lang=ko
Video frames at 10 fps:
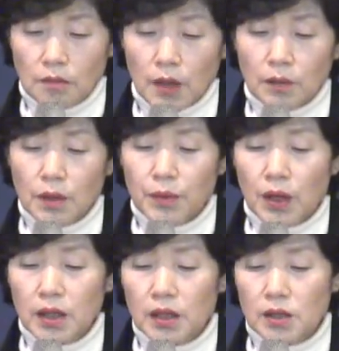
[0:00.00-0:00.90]
마음의
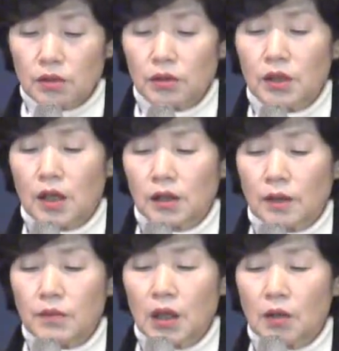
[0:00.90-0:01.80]
평안이 있어야
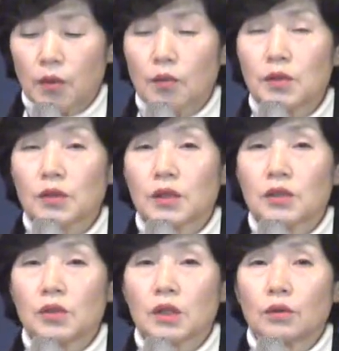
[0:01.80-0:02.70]
담대하게 복음을
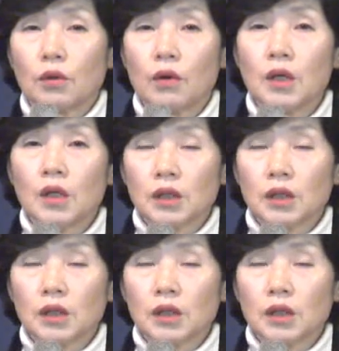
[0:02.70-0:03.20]
전할 수 있고